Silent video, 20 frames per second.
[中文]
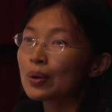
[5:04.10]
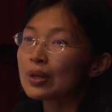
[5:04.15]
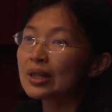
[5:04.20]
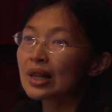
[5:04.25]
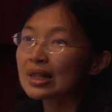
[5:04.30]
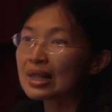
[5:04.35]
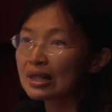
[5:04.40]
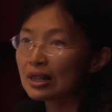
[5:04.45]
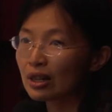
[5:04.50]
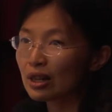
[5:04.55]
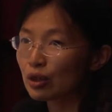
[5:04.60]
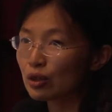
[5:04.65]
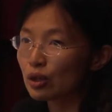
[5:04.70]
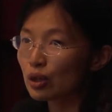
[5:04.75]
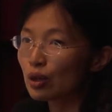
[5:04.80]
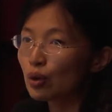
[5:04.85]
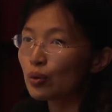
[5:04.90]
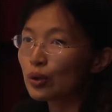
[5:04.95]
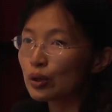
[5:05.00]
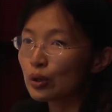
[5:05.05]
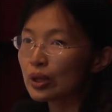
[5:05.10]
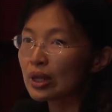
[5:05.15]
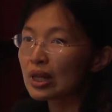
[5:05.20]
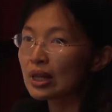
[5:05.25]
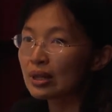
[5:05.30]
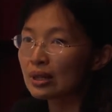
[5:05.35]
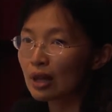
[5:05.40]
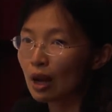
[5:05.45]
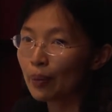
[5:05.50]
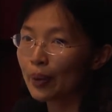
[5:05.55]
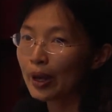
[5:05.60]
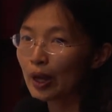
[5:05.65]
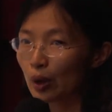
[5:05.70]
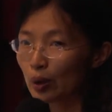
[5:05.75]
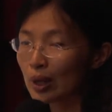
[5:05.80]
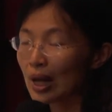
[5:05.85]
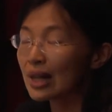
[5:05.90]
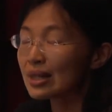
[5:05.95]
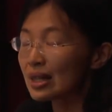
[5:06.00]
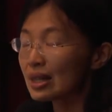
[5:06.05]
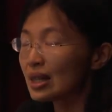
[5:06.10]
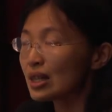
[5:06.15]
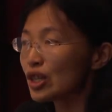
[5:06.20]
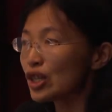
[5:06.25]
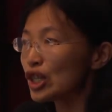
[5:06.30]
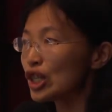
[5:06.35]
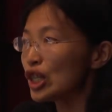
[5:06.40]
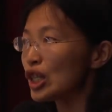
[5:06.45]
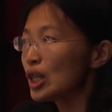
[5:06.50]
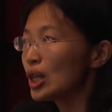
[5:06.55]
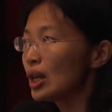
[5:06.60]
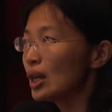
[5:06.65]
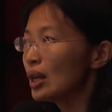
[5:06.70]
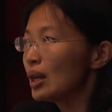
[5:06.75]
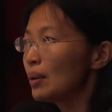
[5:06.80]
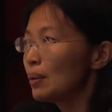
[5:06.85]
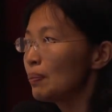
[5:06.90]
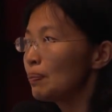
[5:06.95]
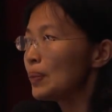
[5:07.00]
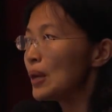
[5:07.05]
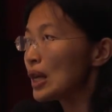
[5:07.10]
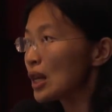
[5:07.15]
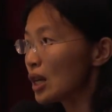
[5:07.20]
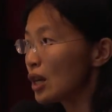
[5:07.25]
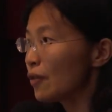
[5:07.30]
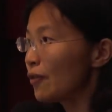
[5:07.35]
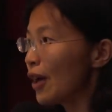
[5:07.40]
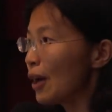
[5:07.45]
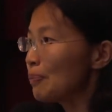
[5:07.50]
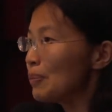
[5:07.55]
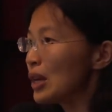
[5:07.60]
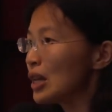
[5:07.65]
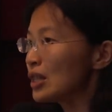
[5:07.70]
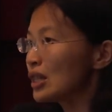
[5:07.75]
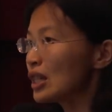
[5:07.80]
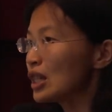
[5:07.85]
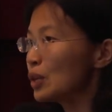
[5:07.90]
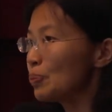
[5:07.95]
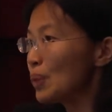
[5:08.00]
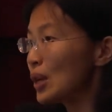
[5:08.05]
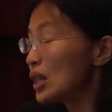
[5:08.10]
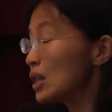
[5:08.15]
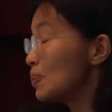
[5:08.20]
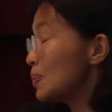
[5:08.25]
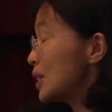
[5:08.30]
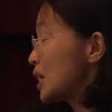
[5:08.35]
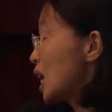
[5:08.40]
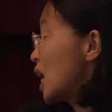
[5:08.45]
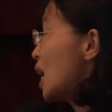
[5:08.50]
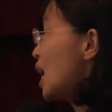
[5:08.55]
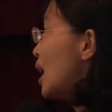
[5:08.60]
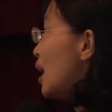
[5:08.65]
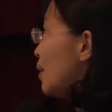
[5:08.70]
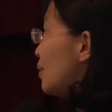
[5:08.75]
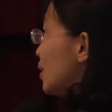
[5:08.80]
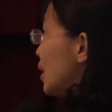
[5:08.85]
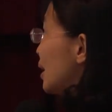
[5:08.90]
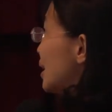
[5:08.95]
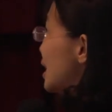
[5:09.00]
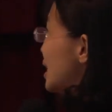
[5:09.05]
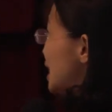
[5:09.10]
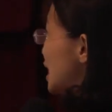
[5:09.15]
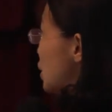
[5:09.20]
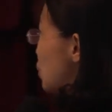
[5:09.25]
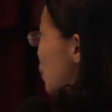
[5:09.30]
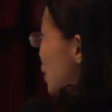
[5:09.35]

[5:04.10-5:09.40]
文章的教导之后，我觉得小朋友他真的是品格方面真的变得比较好，好，那行